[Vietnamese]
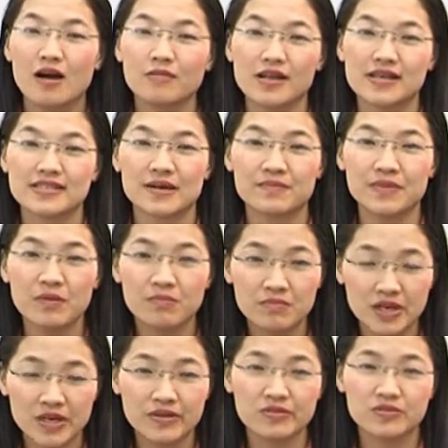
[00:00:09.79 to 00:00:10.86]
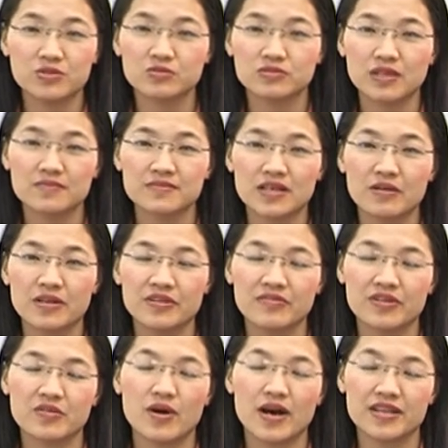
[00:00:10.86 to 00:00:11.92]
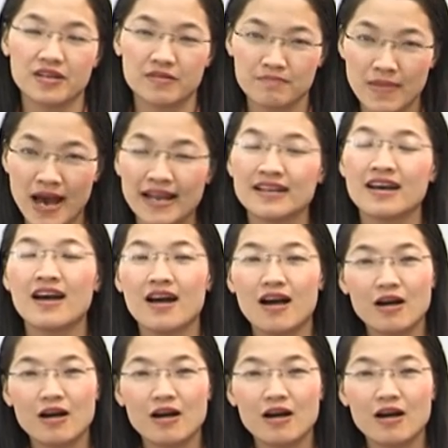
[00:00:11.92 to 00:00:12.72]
Ông là giám đốc mới của Trung tâm Giao lưu Văn hóa Nhật Bản.